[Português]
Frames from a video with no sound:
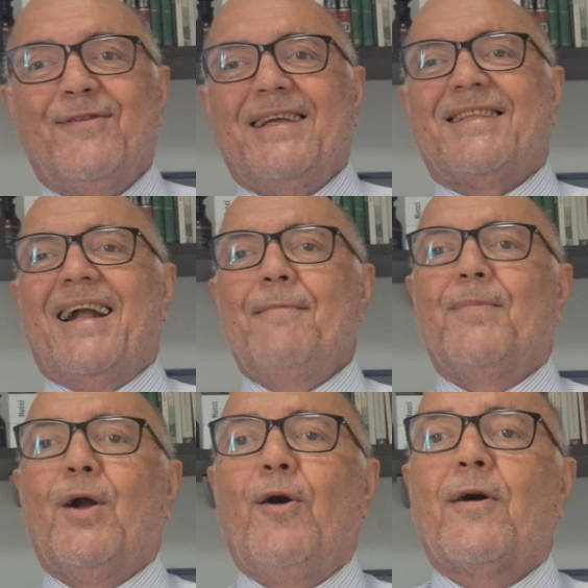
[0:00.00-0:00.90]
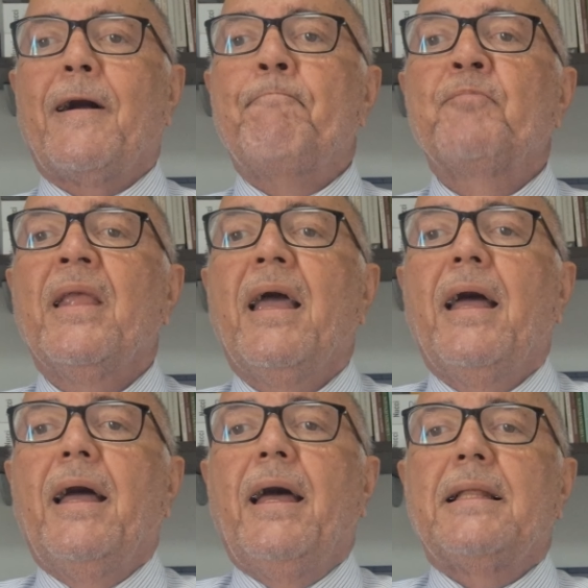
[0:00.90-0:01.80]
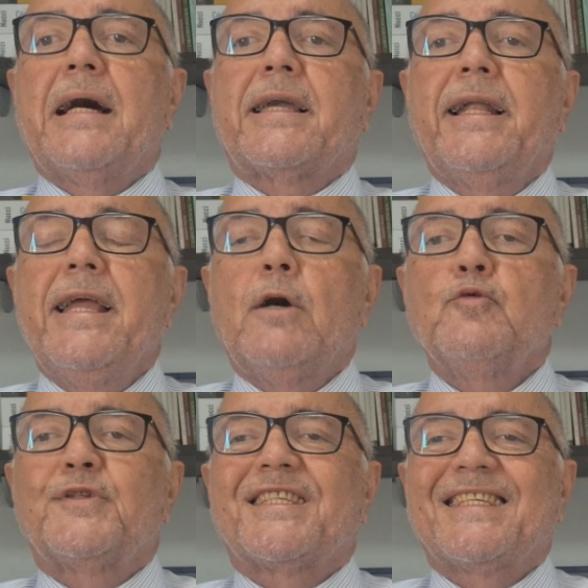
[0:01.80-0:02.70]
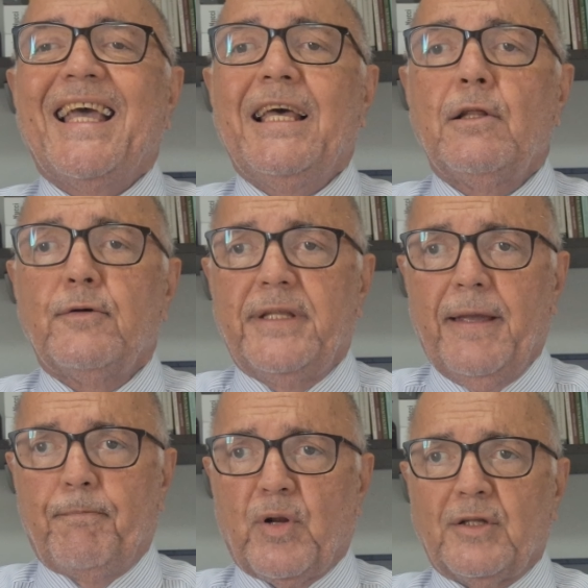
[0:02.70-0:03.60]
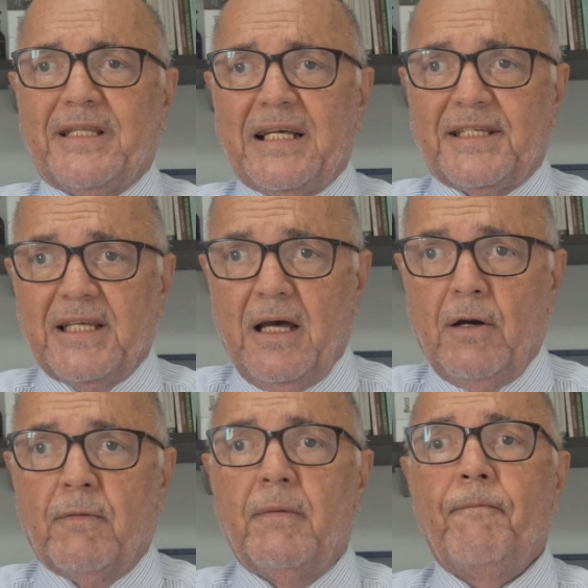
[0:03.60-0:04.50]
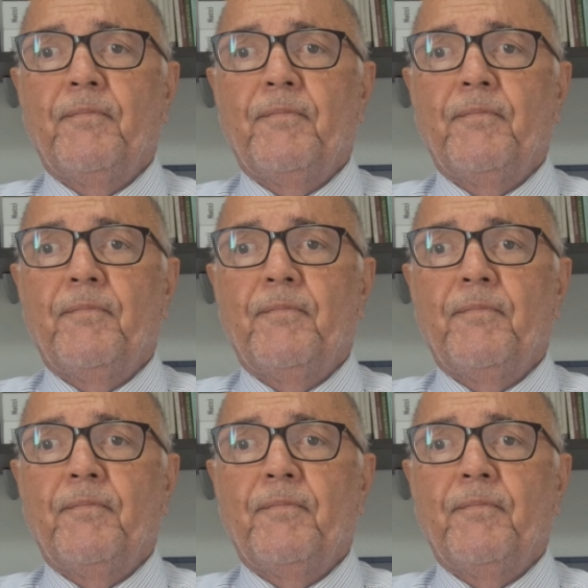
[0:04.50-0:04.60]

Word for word: não entrar em bronca. Ela cria um selo de proteção.